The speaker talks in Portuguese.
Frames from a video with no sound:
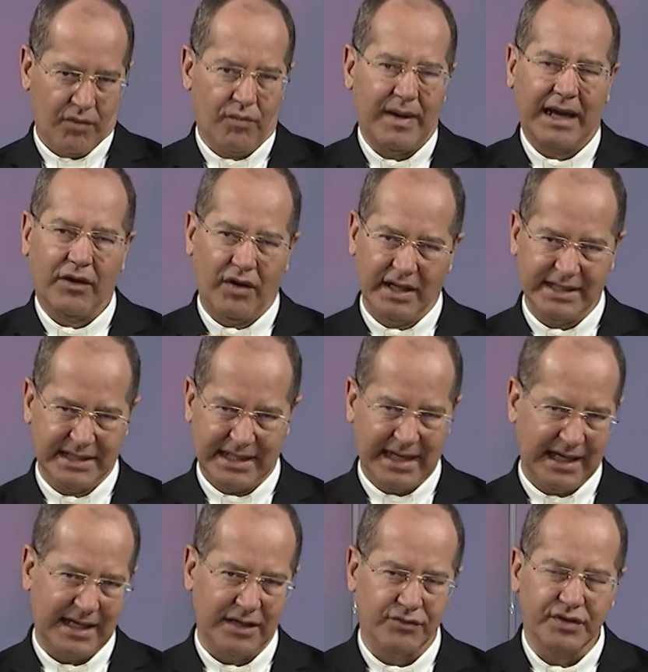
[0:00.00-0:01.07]
Uma
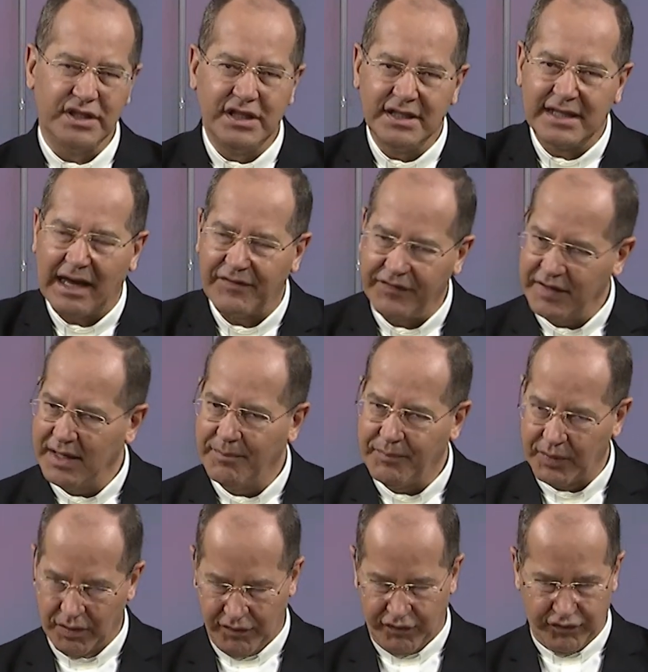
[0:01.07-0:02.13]
lógica que nos desafia
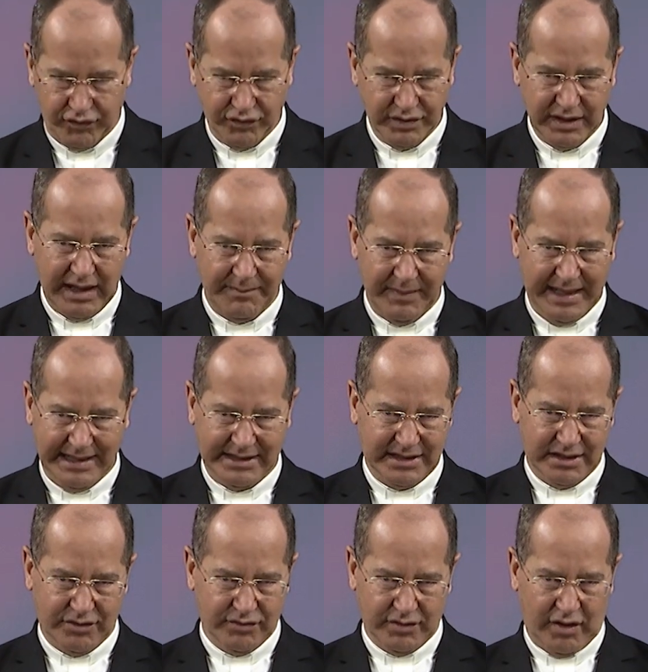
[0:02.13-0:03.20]

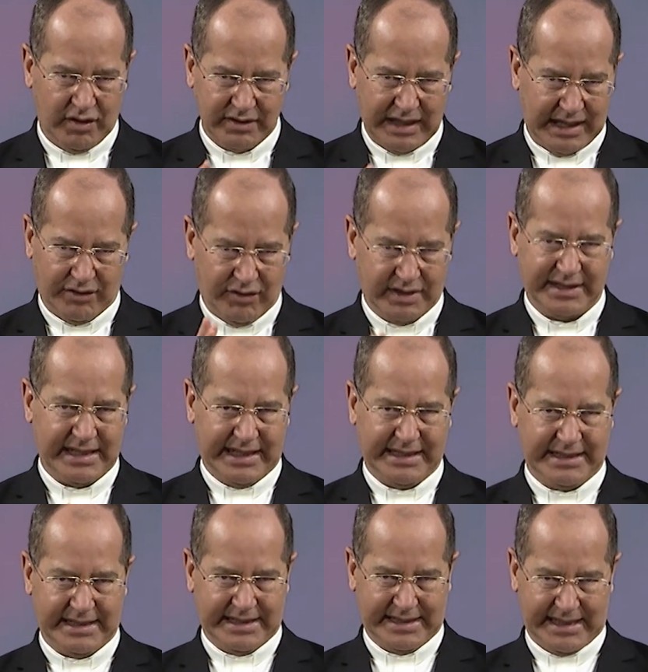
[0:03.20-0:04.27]
profundamente no, na nossa
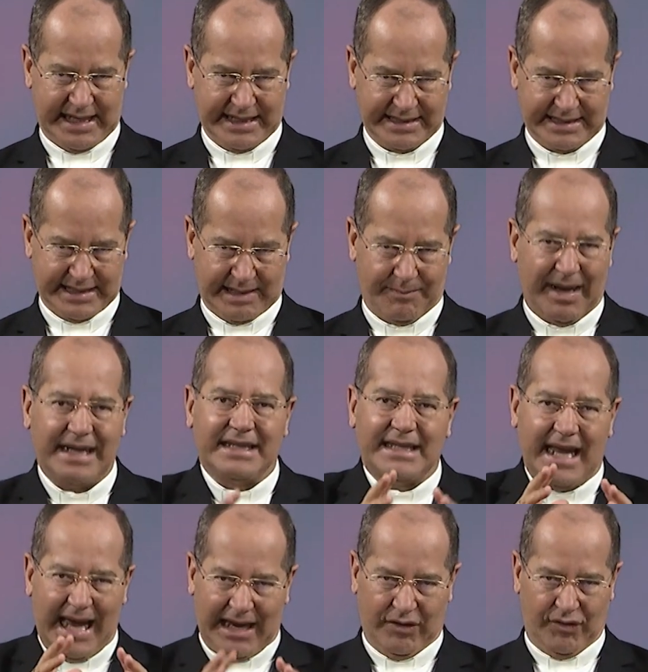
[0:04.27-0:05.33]
existência, mas
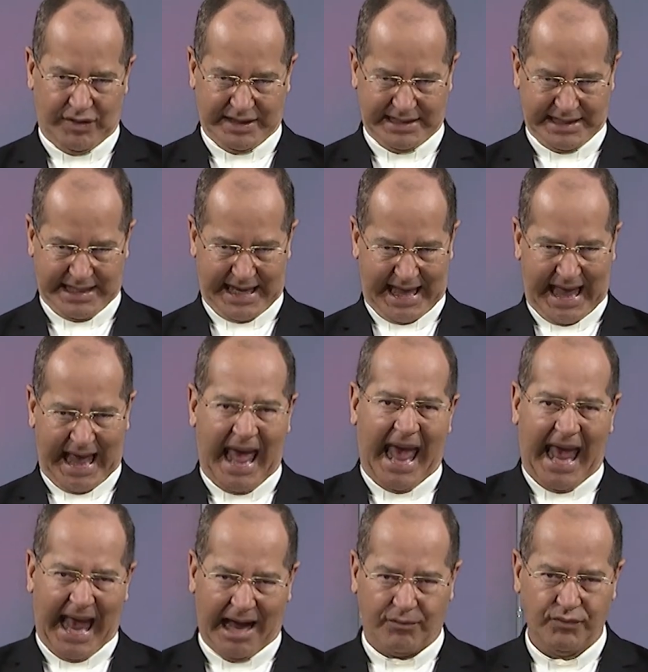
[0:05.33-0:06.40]
é a lógica.
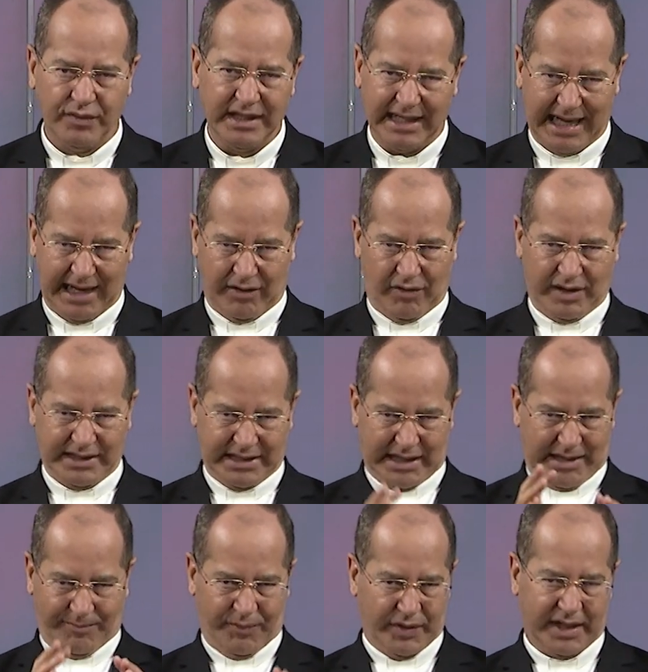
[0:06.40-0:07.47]
É a única
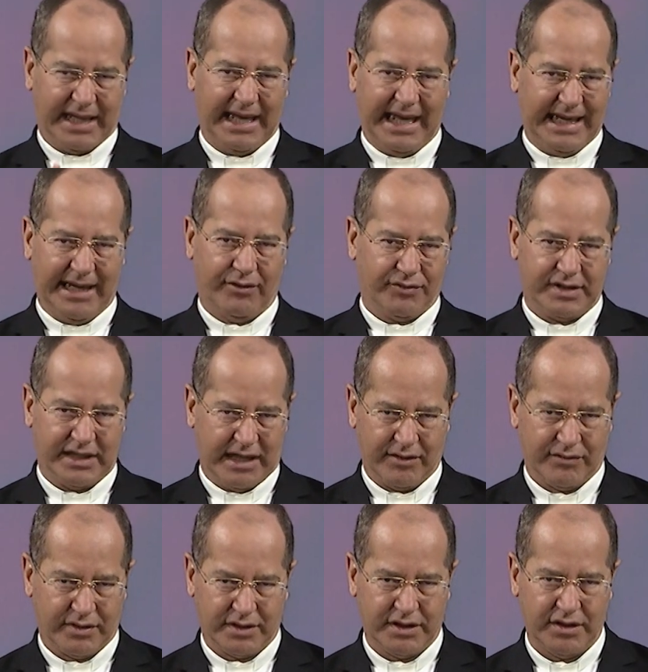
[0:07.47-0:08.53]
lógica porque Ele é o
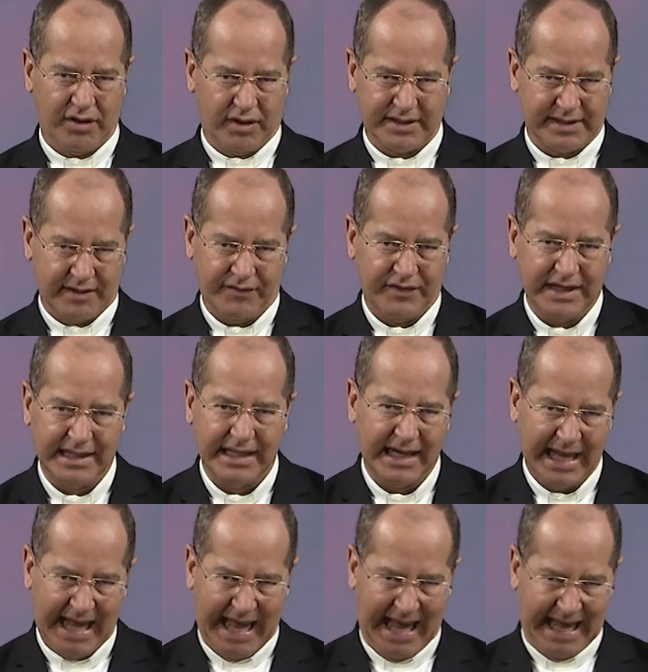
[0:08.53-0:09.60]
Senhor de nossa
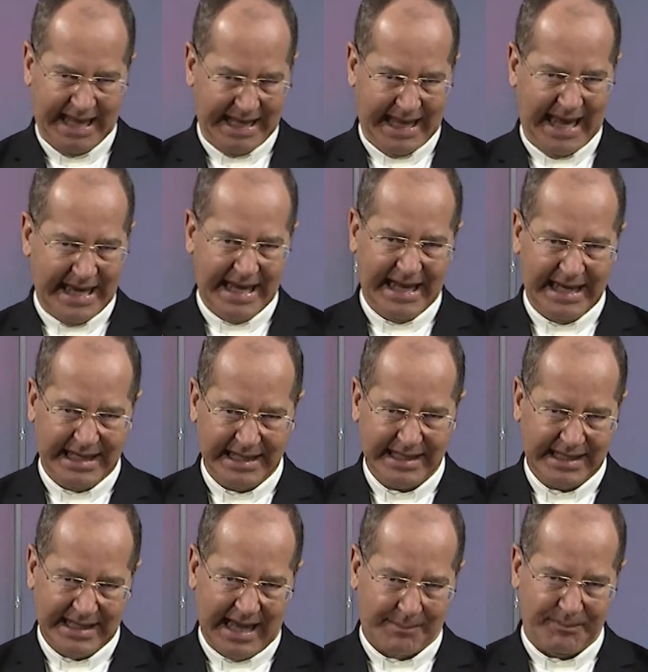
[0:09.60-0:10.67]
vida e é nele
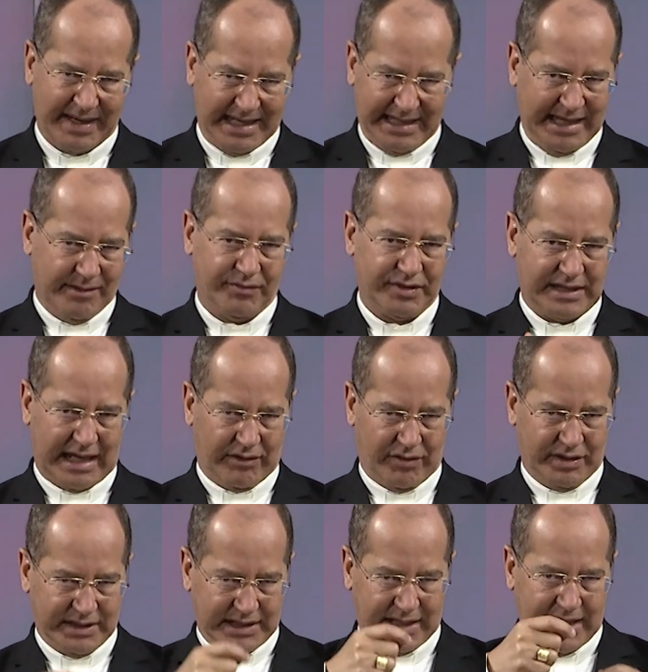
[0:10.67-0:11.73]
que aprendemos a
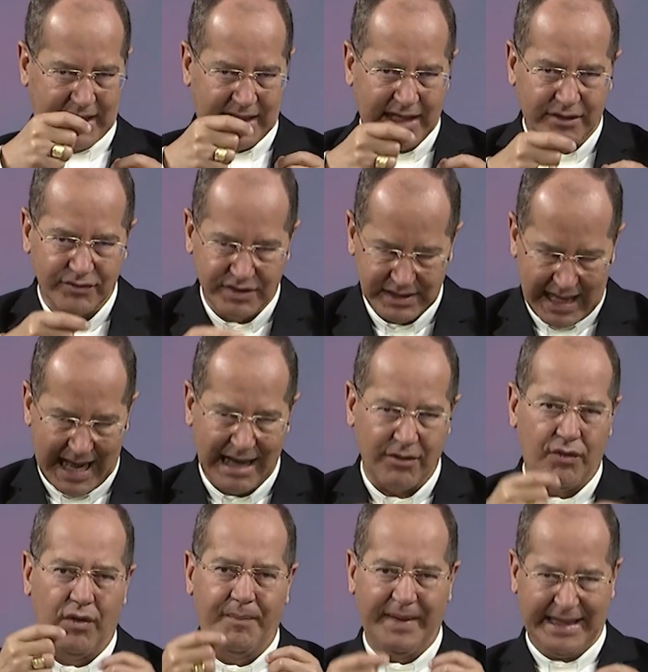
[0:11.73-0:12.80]
lógica que nos dá a
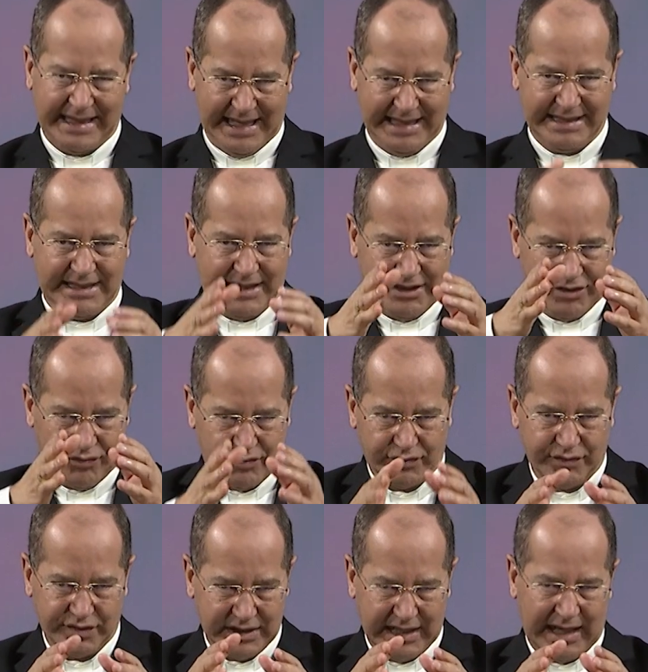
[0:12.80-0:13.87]
competência de
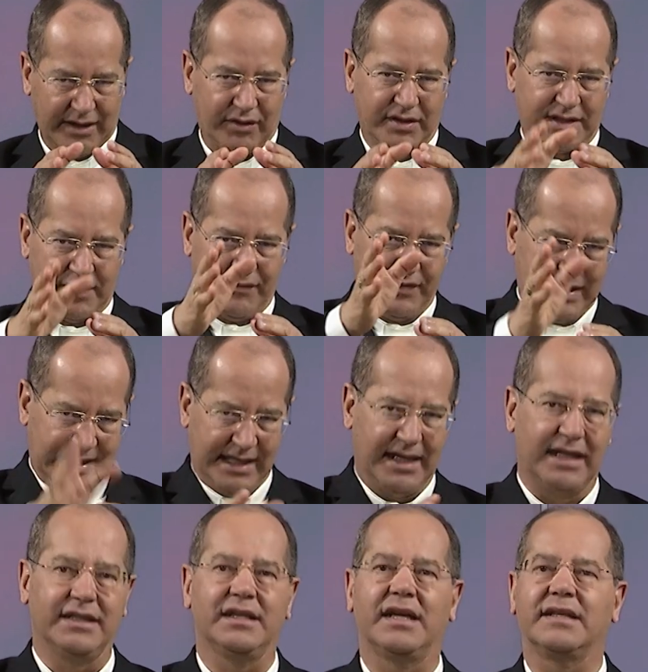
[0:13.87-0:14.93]
conduzir a nossa vida
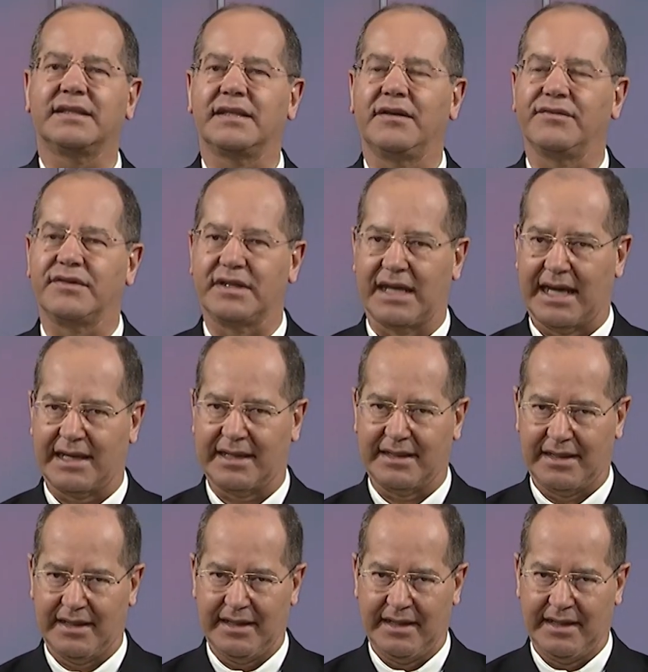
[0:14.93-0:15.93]
na direção certa.